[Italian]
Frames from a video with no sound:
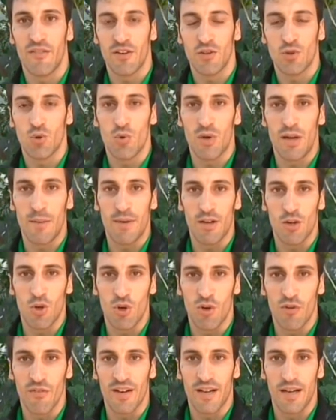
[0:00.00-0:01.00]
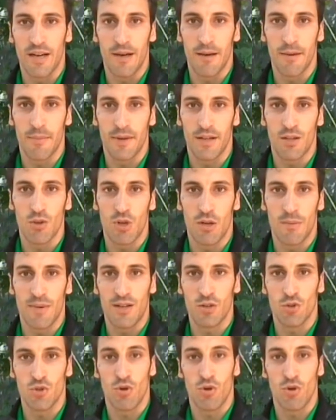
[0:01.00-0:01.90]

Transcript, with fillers: fatto una manovra, prendo la mano,